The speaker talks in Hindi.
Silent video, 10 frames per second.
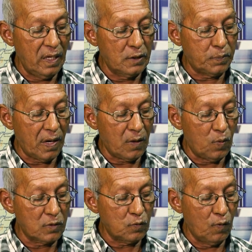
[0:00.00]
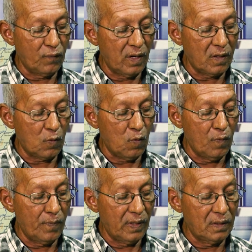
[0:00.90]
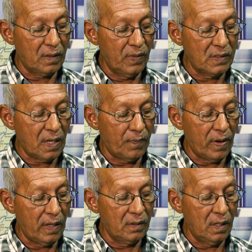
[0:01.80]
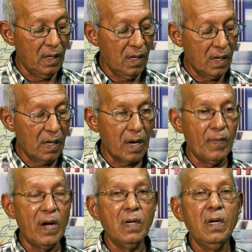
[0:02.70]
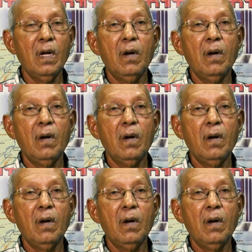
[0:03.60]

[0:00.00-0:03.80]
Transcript: inspraak was overeengekomen met de gemeenschap en